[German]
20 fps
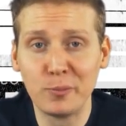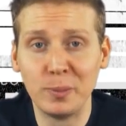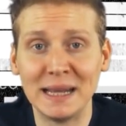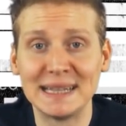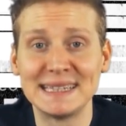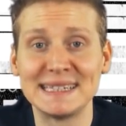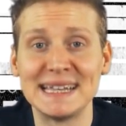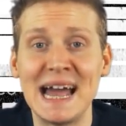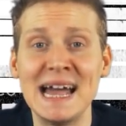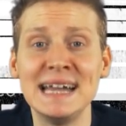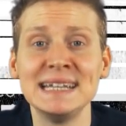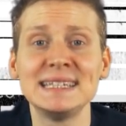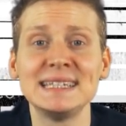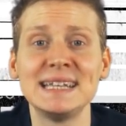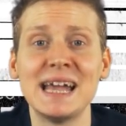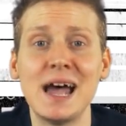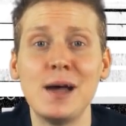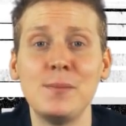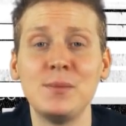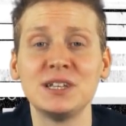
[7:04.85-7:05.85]
Platz 1
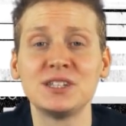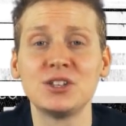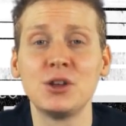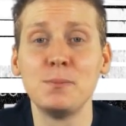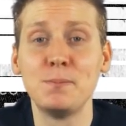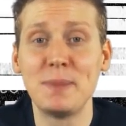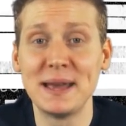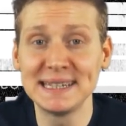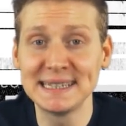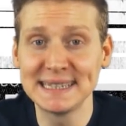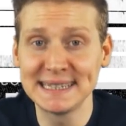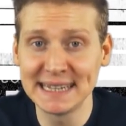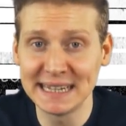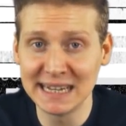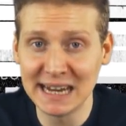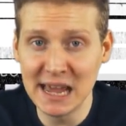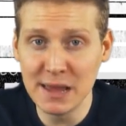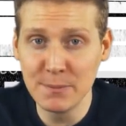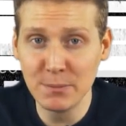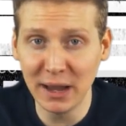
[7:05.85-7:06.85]
der
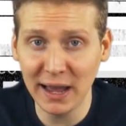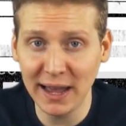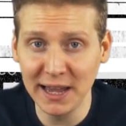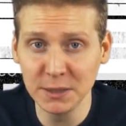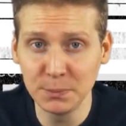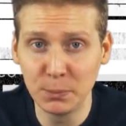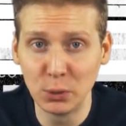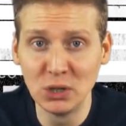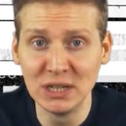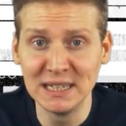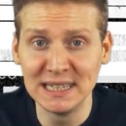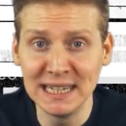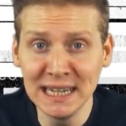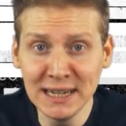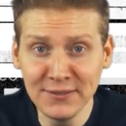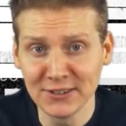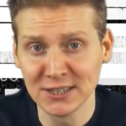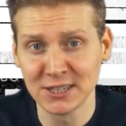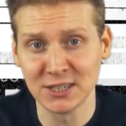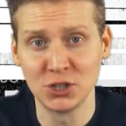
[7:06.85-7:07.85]
Amazon-Bestseller im Bereich
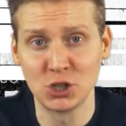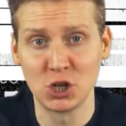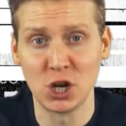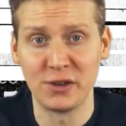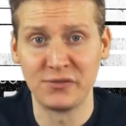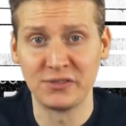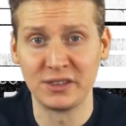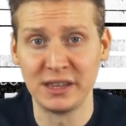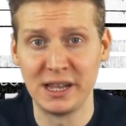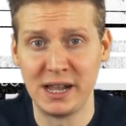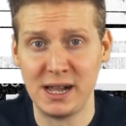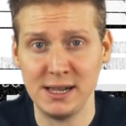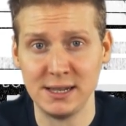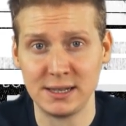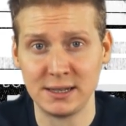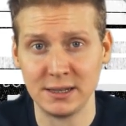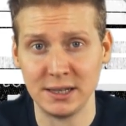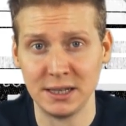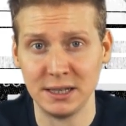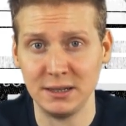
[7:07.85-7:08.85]
Politikwissenschaften
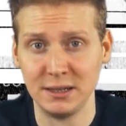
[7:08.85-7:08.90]
halten.